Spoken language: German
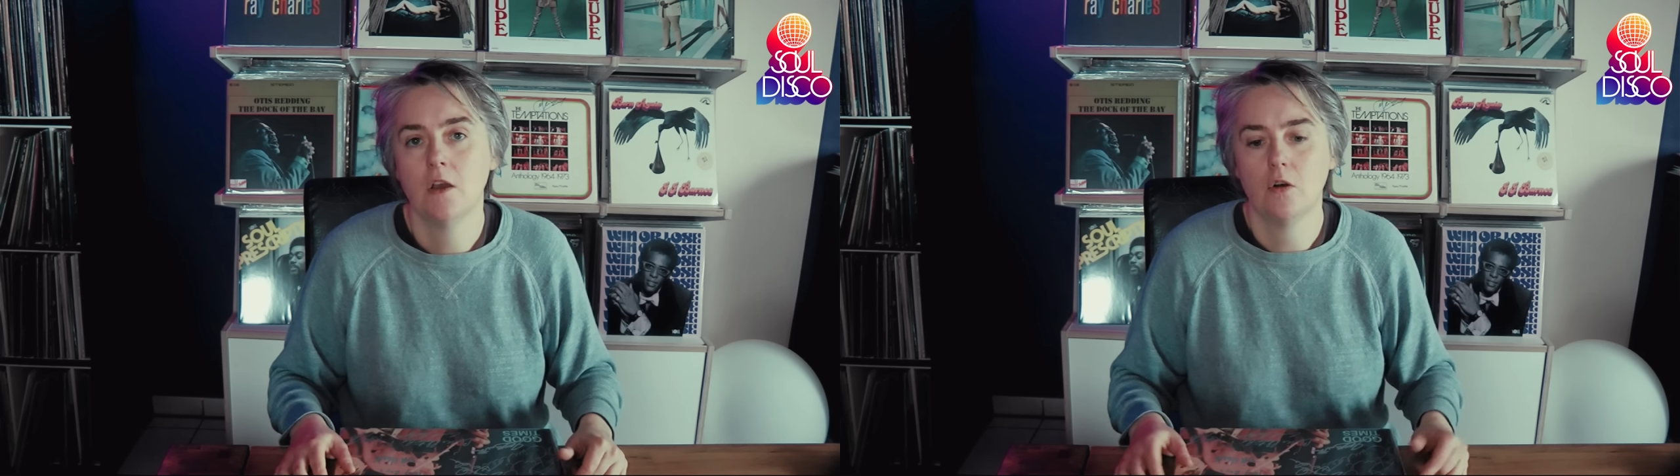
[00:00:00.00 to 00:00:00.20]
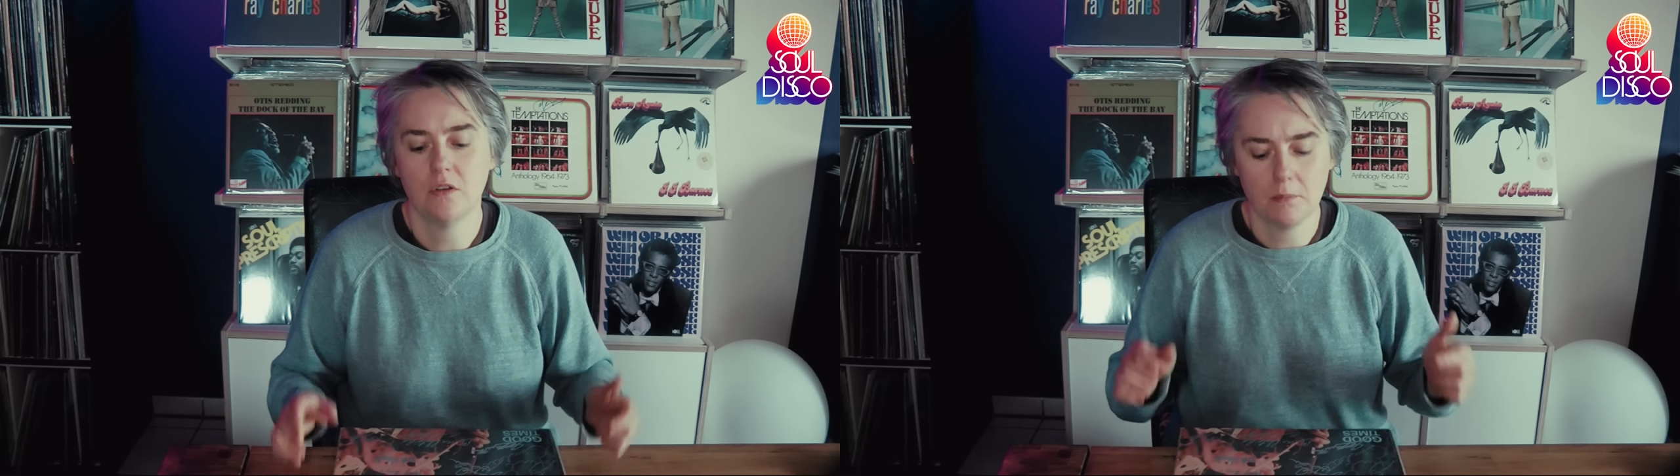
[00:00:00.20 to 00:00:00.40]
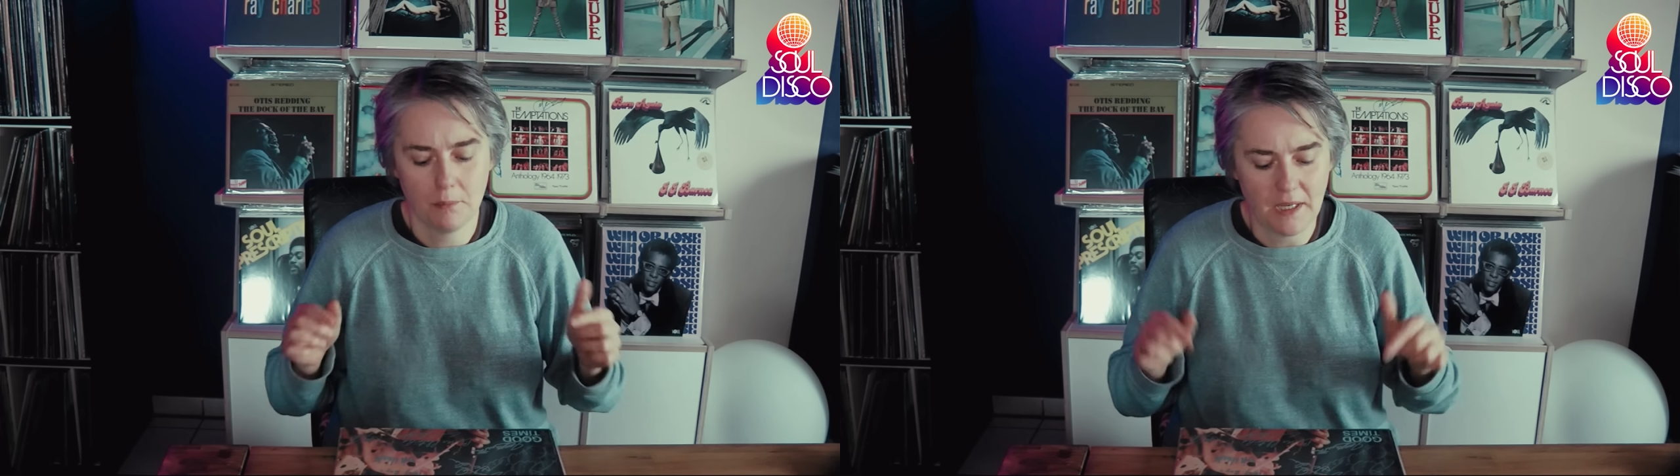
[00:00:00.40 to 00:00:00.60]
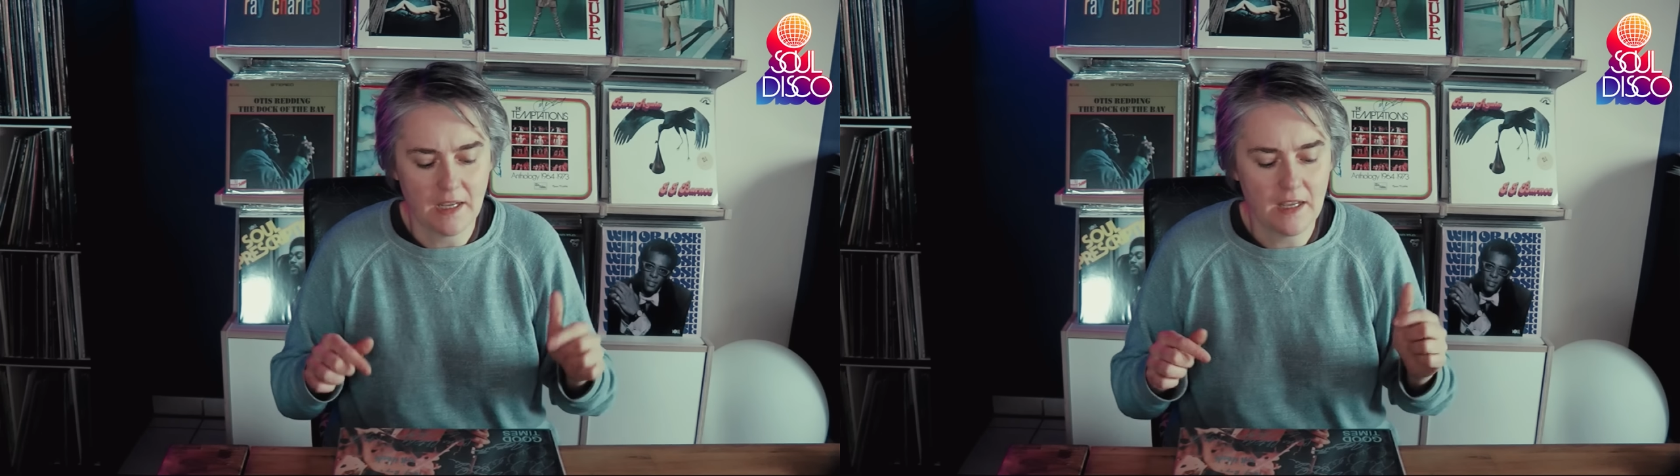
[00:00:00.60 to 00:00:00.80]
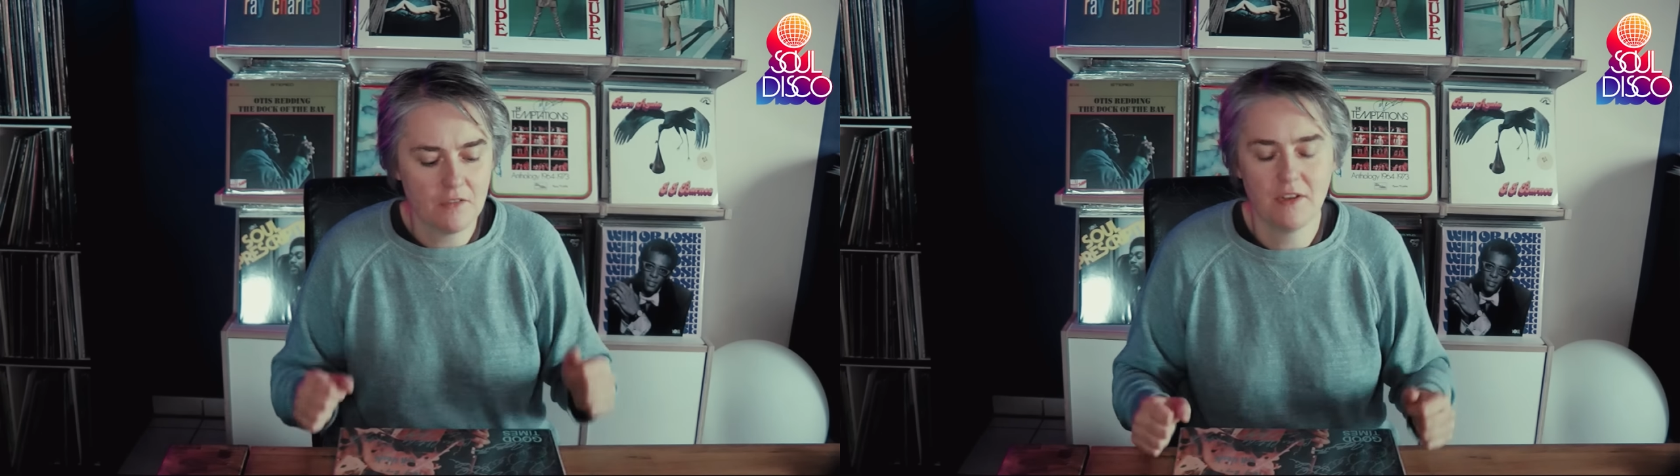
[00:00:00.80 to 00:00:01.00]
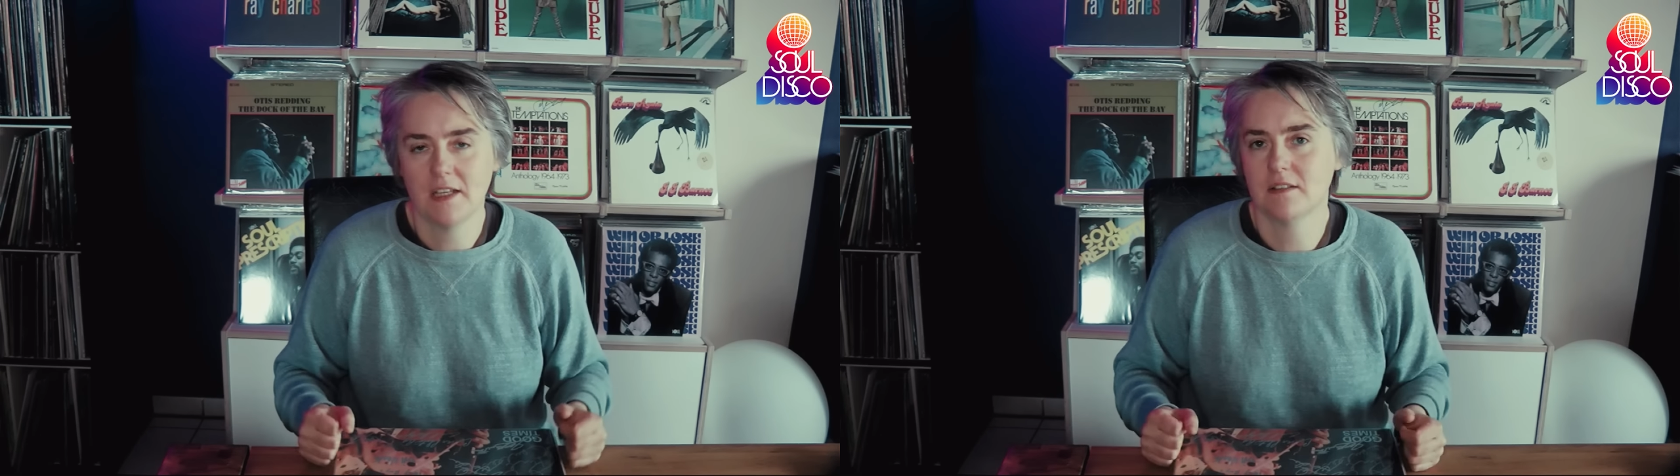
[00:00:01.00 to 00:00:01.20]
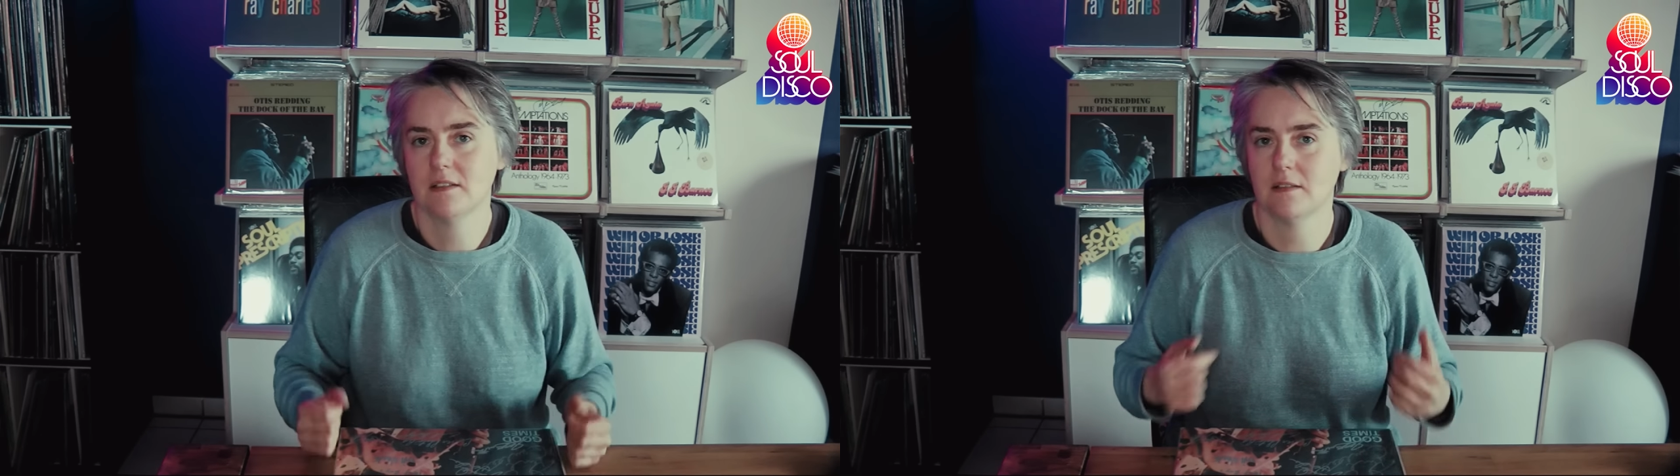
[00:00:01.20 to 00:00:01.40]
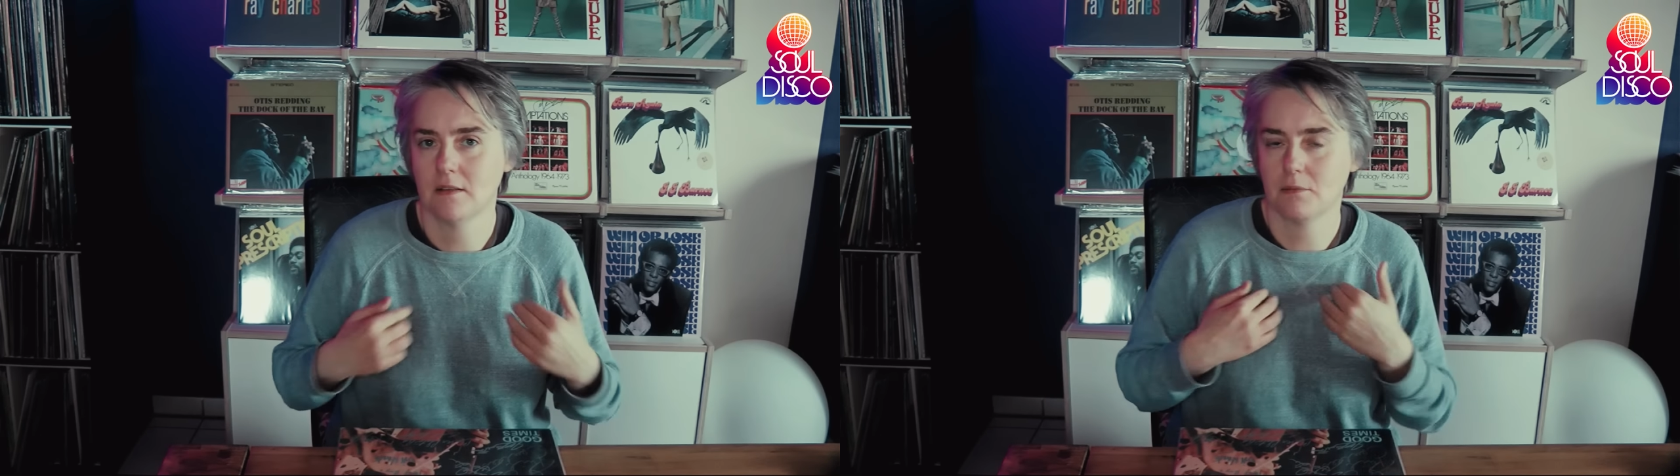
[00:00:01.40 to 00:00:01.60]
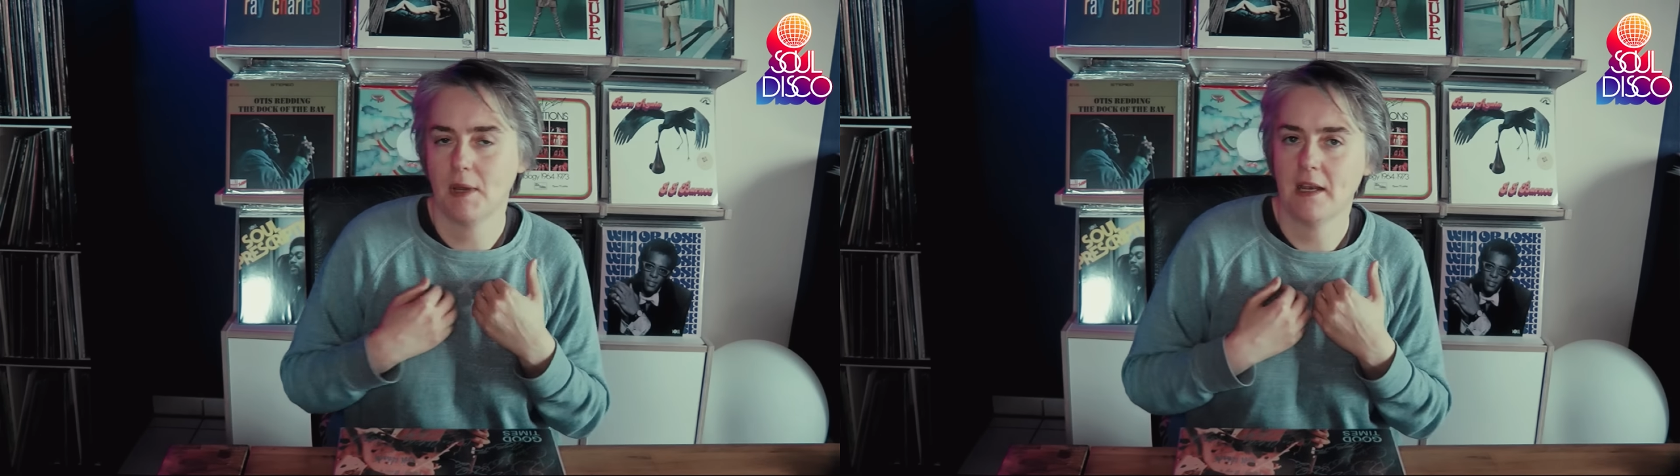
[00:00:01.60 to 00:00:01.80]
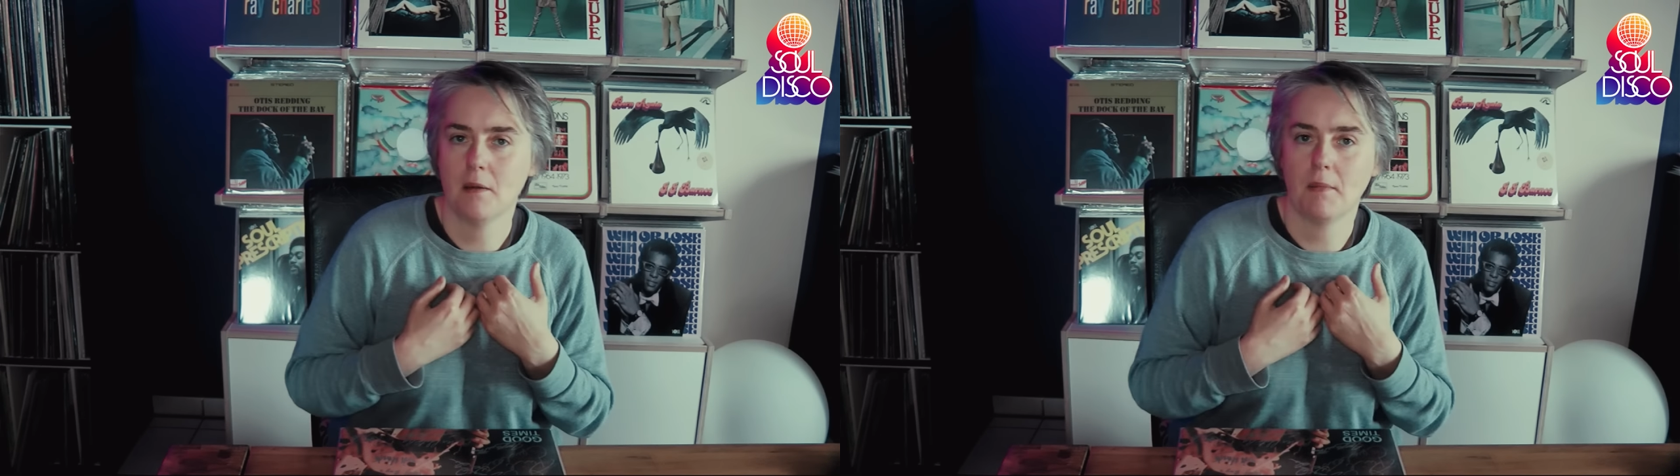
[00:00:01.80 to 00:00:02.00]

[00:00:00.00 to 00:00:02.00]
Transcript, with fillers: Und bei Dynaflex ist das meiner